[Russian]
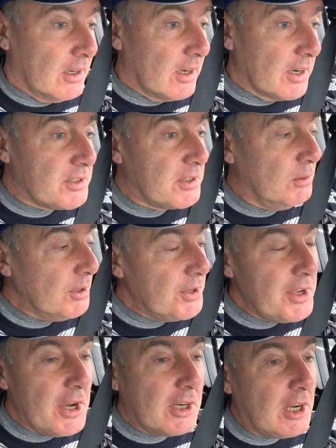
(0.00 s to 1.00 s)
А
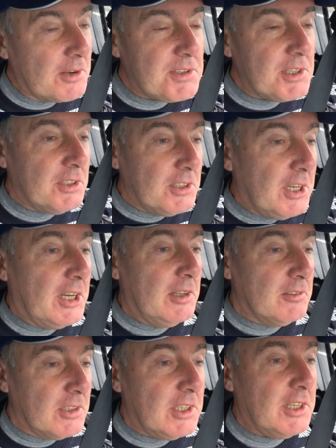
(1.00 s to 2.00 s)
сегодня я, как
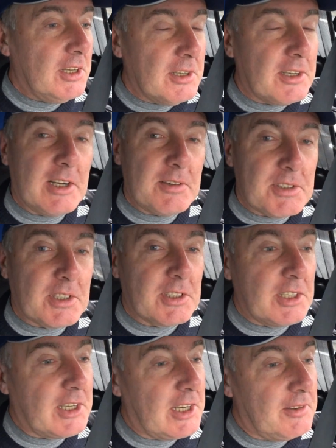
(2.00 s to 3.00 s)
всегда, да, как
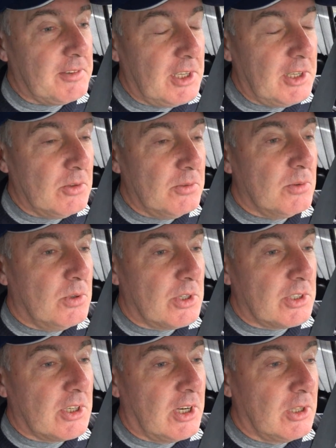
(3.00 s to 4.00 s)
всегда, еду в
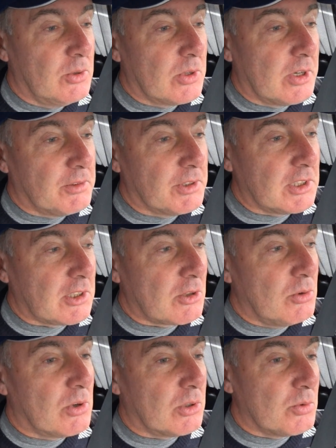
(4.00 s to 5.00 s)
город Калуга. Вот этот
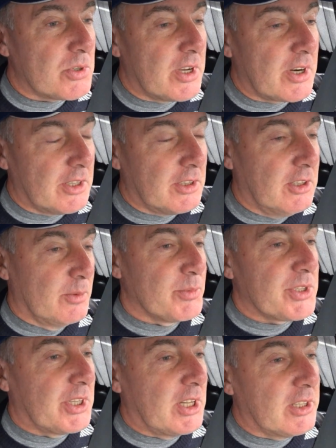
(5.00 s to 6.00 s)
город уже родным
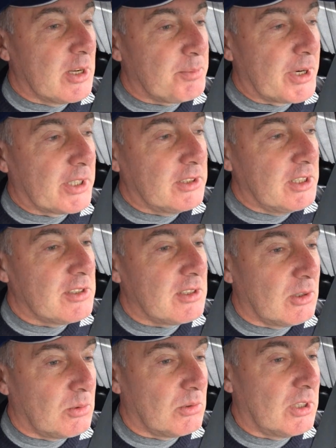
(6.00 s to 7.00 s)
стал, я
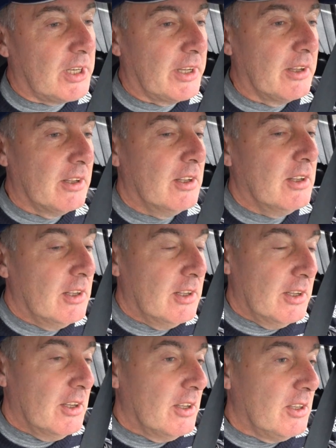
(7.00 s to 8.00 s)
практически туда
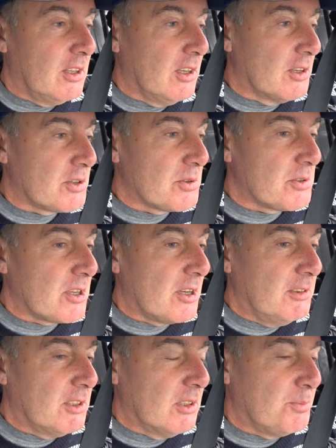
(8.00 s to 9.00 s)
езжу с
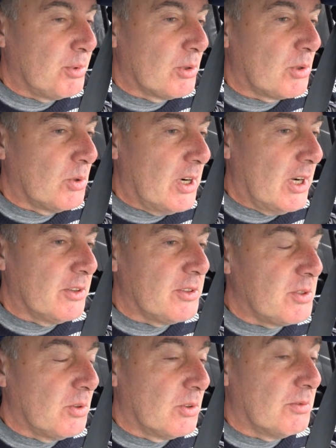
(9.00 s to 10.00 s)
завидной
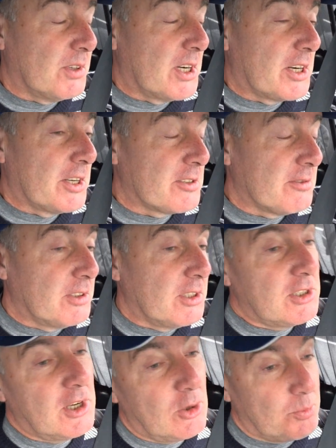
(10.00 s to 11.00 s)
пунктуальностью два раза в
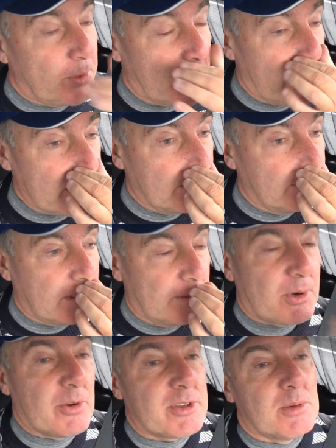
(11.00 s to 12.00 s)
неделю по разным
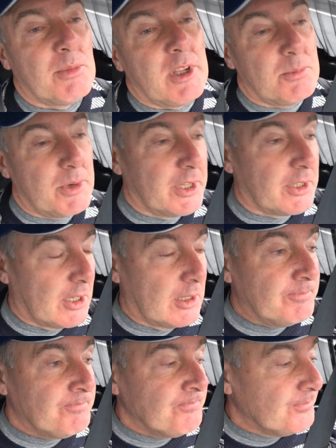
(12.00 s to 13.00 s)
вопросам. Либо это
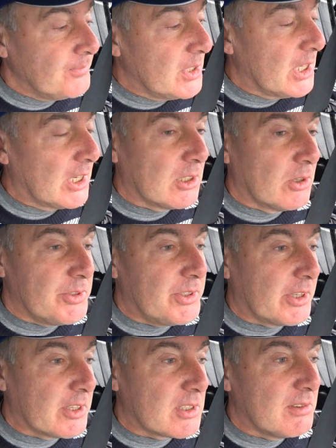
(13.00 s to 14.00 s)

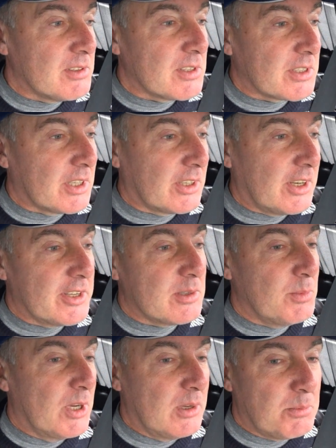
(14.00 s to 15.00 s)
диагностика в связи с
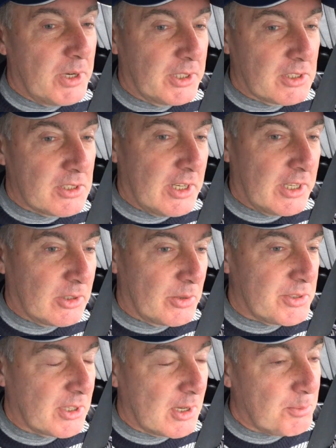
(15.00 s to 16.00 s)
отказами, либо это
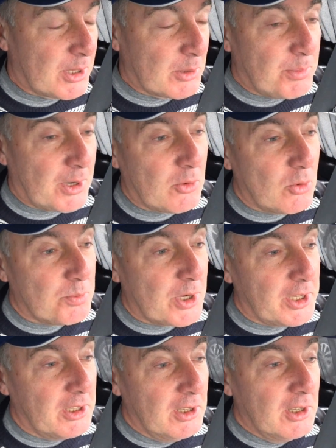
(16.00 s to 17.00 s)
диагностика перед
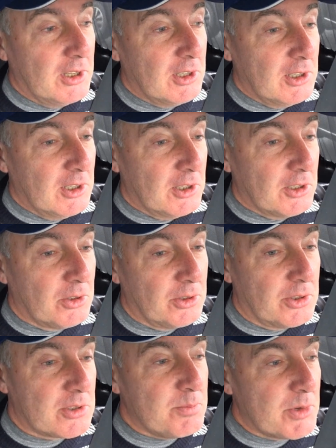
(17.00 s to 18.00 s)
покупкой – но
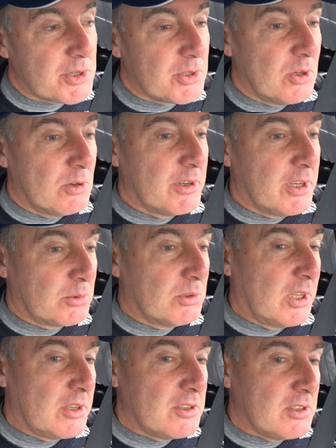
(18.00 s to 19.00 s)
до смешного я
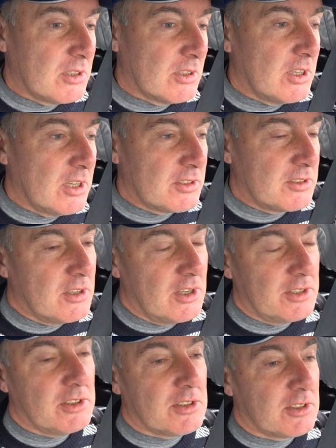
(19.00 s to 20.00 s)
туда действительно ез
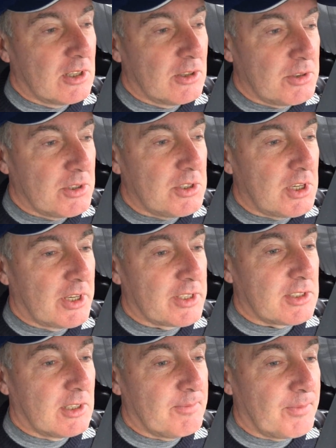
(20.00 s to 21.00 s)
ездить стал очень
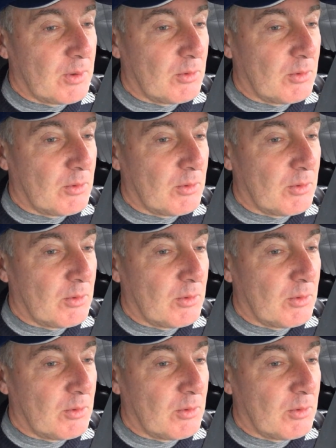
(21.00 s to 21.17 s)
часто.